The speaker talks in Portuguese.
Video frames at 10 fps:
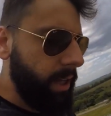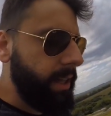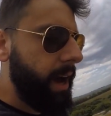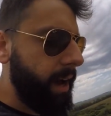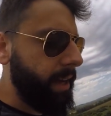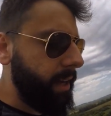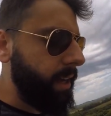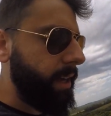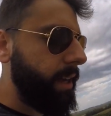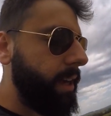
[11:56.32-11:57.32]
E
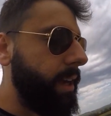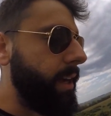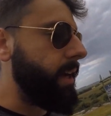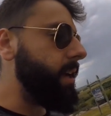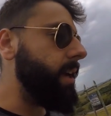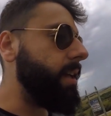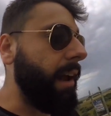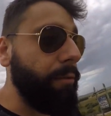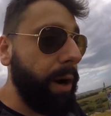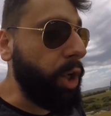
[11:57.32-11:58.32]
daí
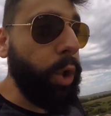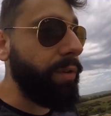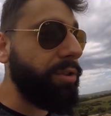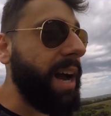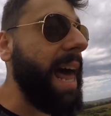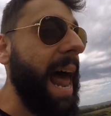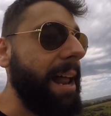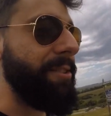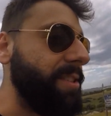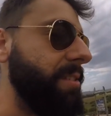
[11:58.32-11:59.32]
tava uma chuva do
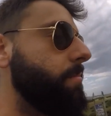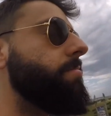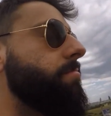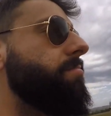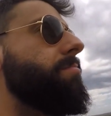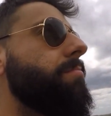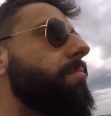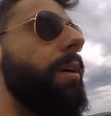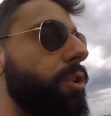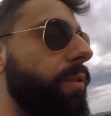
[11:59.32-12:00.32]
caralho, assim.
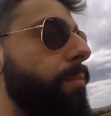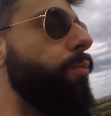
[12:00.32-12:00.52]
Uma chuva